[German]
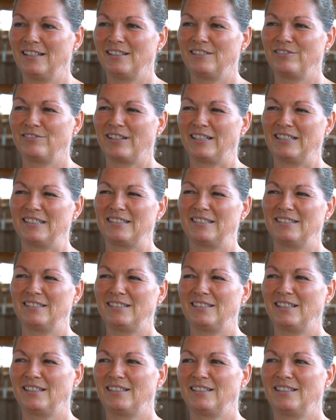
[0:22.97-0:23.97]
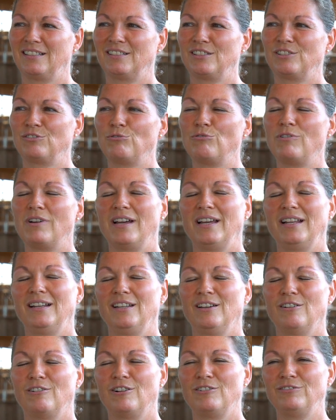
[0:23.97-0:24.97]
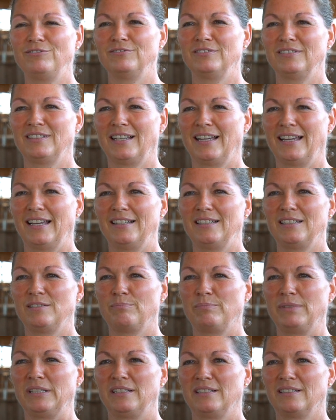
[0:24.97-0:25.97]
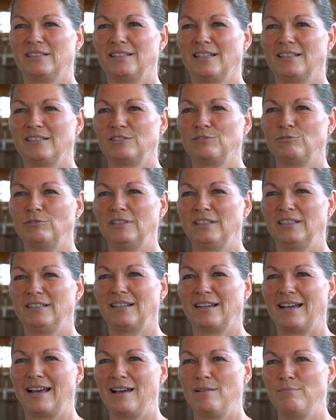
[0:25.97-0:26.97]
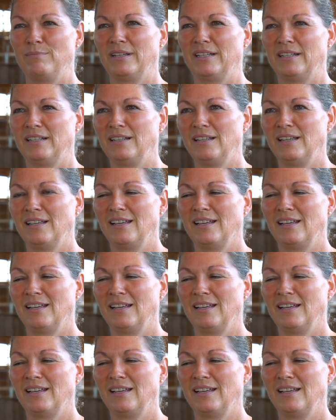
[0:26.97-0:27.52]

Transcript: Die Franziska, die hat so eine Offenheit, die bietet da so einen Rahmen.